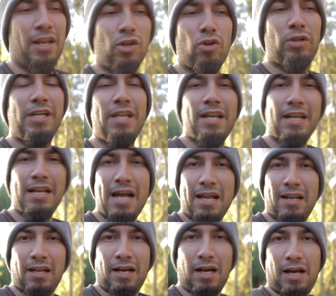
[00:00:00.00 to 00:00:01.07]
no tiene
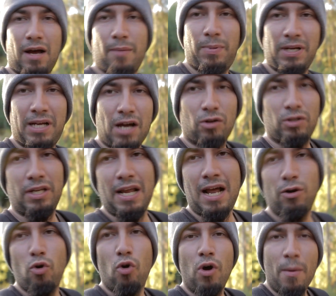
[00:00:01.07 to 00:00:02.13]
nada aplicado, tiene
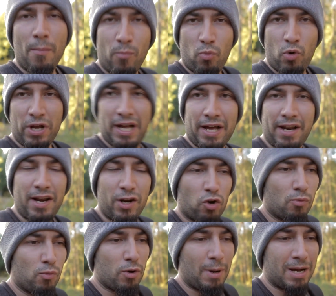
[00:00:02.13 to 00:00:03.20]
algo muy
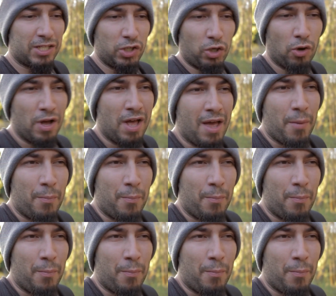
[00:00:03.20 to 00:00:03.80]
genérico, muy básico,